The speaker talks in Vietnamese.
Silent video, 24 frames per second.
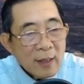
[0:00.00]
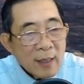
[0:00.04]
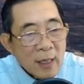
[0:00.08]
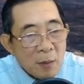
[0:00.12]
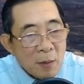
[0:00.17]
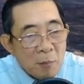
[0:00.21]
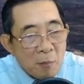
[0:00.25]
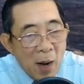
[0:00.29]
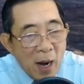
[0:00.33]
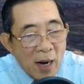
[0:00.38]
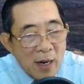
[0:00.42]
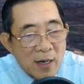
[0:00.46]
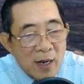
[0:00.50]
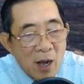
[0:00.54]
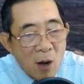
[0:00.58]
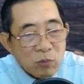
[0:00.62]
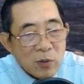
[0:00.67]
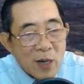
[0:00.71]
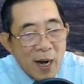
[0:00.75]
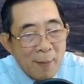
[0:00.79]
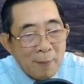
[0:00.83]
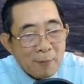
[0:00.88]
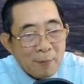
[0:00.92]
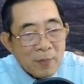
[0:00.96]
Mẫn Ngọc
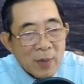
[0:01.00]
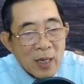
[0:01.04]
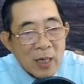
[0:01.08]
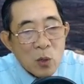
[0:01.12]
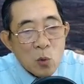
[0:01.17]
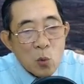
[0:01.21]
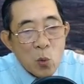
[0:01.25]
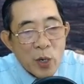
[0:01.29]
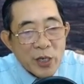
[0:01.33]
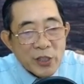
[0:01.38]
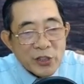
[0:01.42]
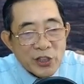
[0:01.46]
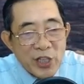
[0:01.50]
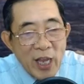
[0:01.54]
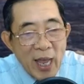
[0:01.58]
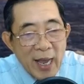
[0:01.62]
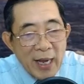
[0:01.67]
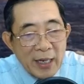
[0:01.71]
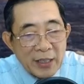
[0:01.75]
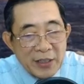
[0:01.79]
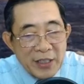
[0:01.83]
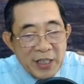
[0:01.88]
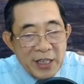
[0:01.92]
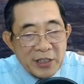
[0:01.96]
Lâm quay
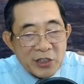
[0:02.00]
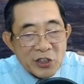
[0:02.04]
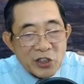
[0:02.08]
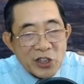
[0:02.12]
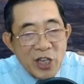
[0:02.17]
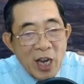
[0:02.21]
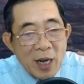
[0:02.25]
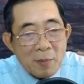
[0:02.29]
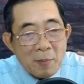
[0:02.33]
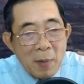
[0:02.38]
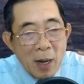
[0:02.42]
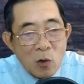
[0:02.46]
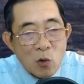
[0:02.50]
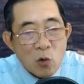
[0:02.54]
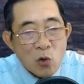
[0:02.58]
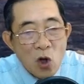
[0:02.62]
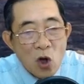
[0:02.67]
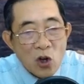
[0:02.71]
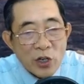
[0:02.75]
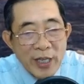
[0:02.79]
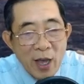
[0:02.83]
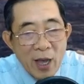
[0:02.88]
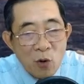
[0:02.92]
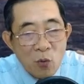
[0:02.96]
sang nhìn sắc mặt của
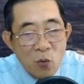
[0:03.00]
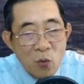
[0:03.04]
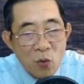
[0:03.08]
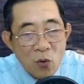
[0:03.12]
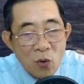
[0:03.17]
con dâu.